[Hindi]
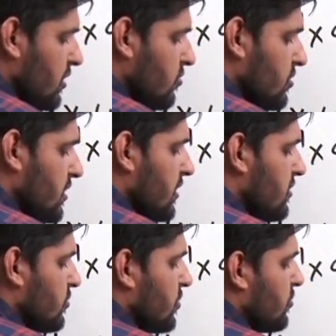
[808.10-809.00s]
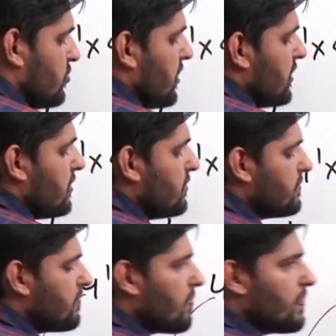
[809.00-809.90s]
तो छः आंसर हो जाएगा
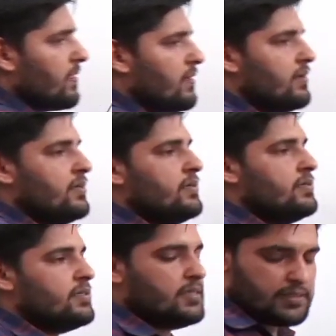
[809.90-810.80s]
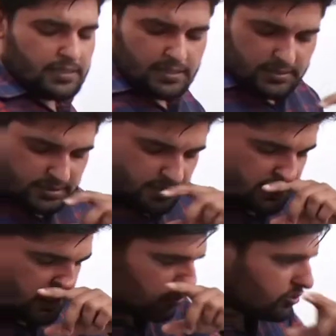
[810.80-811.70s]
ठीक है छः
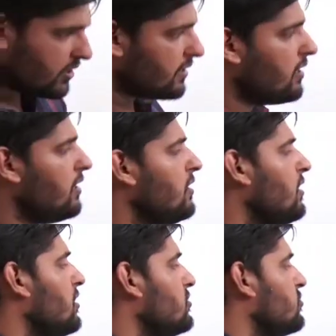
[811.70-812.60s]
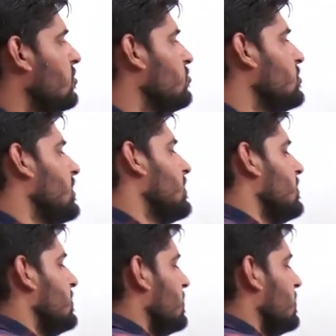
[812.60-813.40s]
क्या हो जाएगा आंसर हो जाएगा इसी